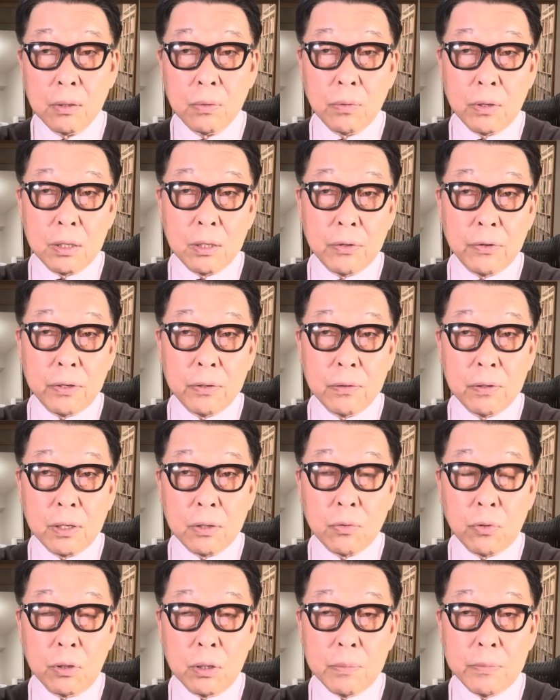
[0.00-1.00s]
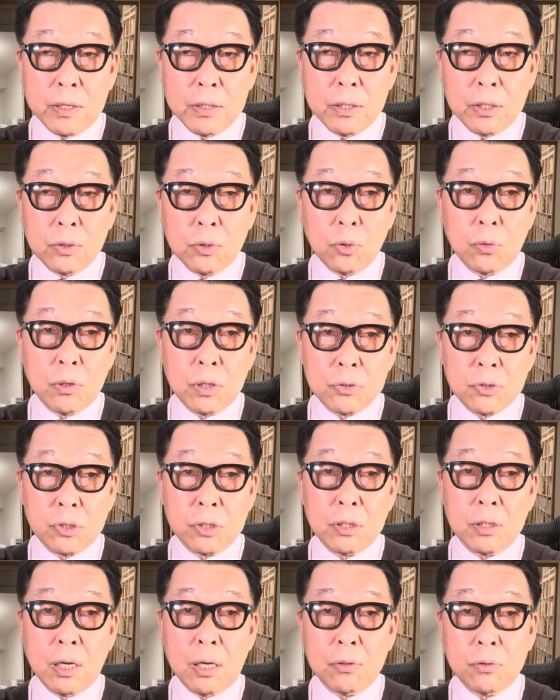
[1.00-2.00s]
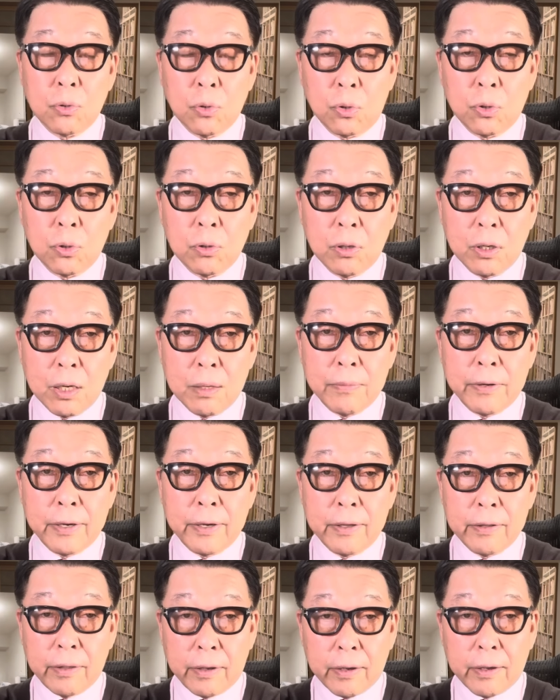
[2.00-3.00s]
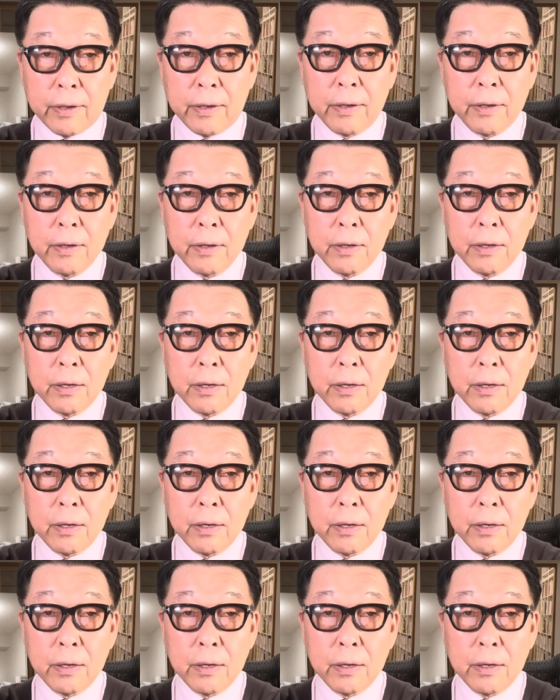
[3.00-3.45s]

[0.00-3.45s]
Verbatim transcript: 我々はこれまでとは違う心構えで、